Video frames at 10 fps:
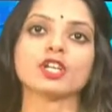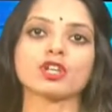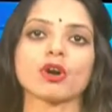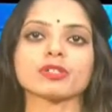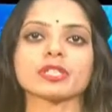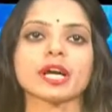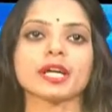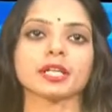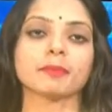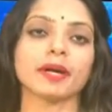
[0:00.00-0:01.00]

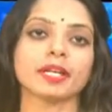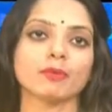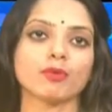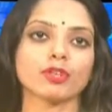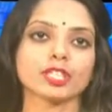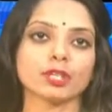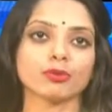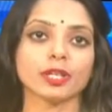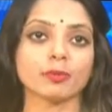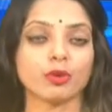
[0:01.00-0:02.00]
সংস্থার নির্বাহী
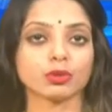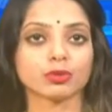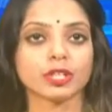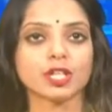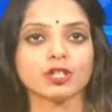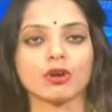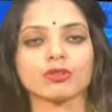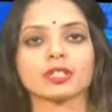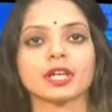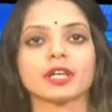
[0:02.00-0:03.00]
পরিচালকের মদদে
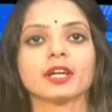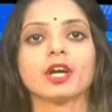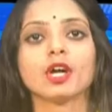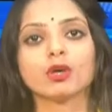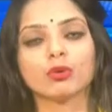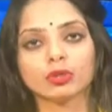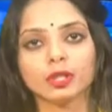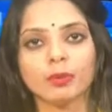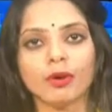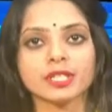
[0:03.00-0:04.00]
সংস্থার
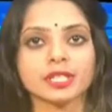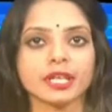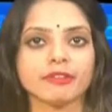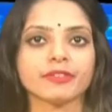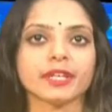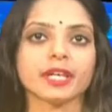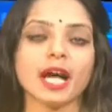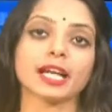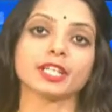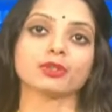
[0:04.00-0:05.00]
কতিপয় স্টাফের
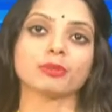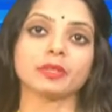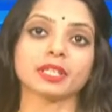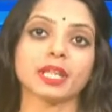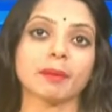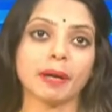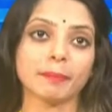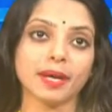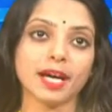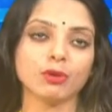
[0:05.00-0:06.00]
আনিত মিথ্যা
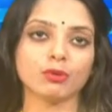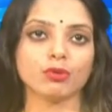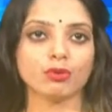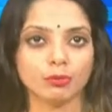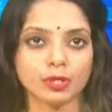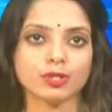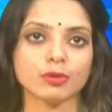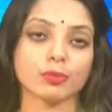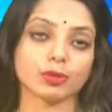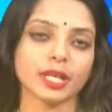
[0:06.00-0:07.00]
মামলা ও
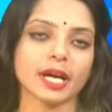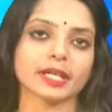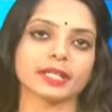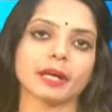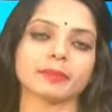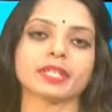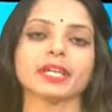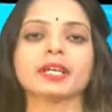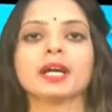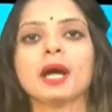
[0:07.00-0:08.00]
অভিযোগ প্রত্যাহারের
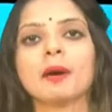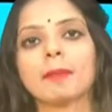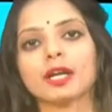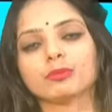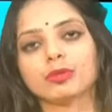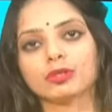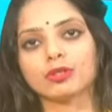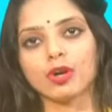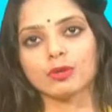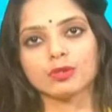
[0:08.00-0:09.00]
দাবিতে
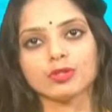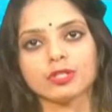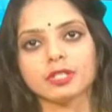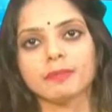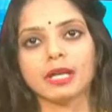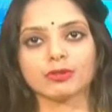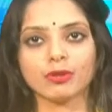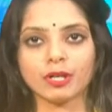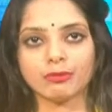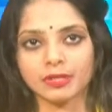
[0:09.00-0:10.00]
মানববন্ধন কর্মসূচি পালন
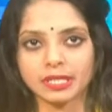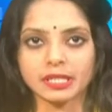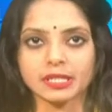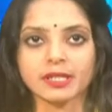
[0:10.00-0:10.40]
করা হয়েছে